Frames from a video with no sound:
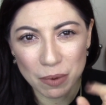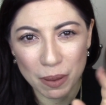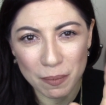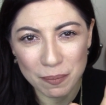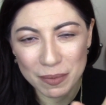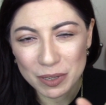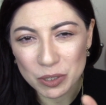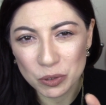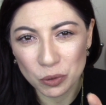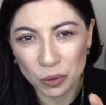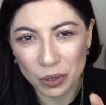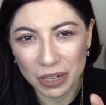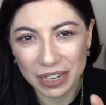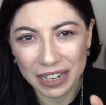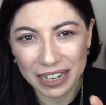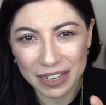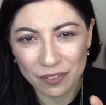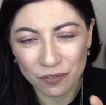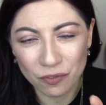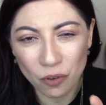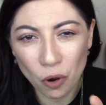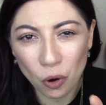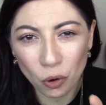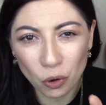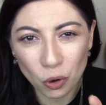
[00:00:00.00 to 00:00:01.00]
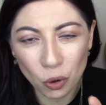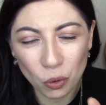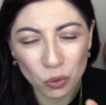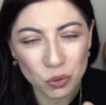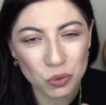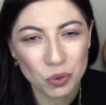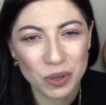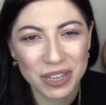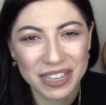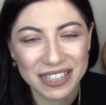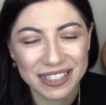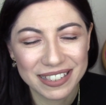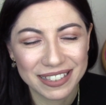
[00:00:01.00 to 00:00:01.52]
mi ha messo il follow
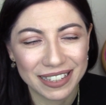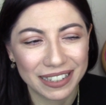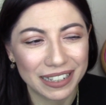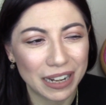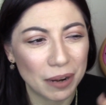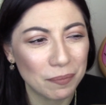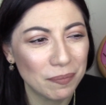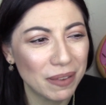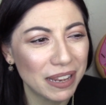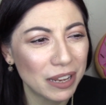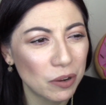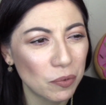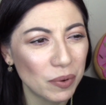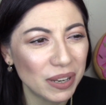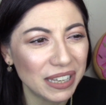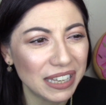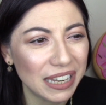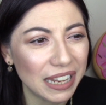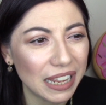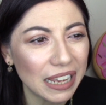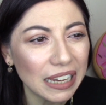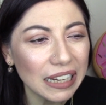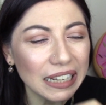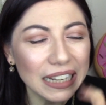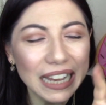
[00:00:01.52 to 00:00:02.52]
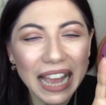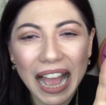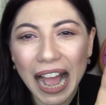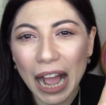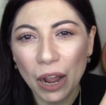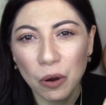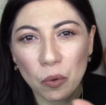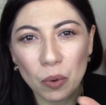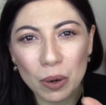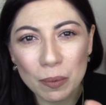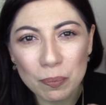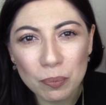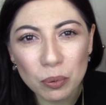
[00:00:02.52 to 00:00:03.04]
su Instagram e quindi
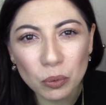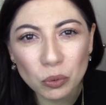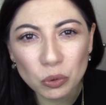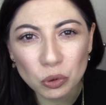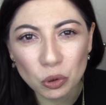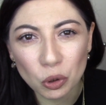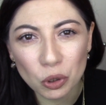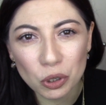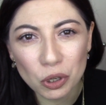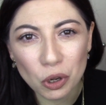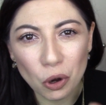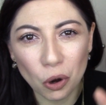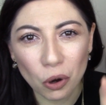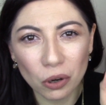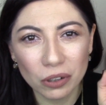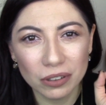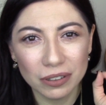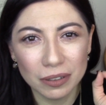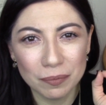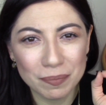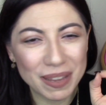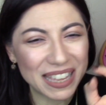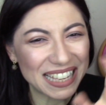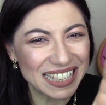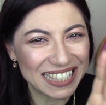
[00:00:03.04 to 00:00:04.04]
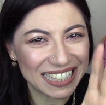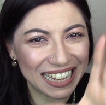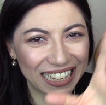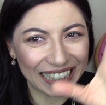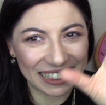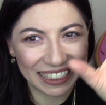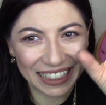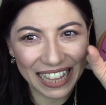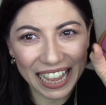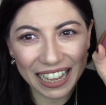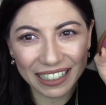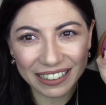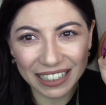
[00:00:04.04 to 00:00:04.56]
a quel punto io eh, mi è
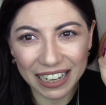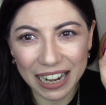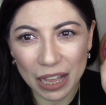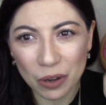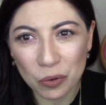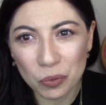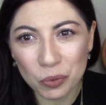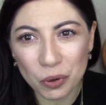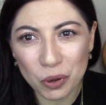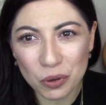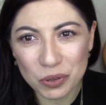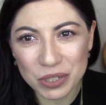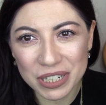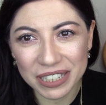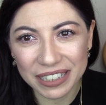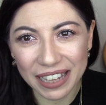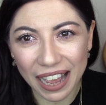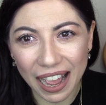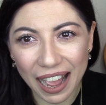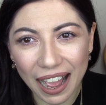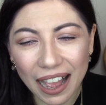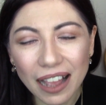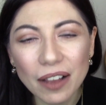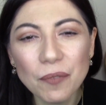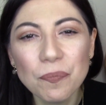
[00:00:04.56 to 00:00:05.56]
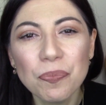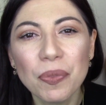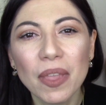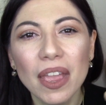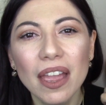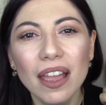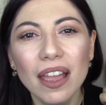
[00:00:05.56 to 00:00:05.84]
scattata la curiosità,